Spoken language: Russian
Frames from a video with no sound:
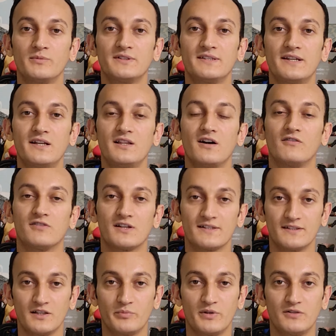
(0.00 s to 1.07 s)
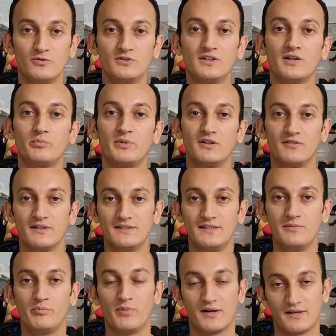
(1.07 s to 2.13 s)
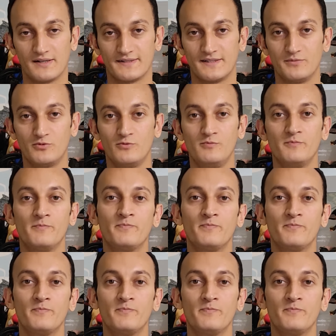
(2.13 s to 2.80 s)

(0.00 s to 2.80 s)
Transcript: материал в разных переводах переводили по-разному.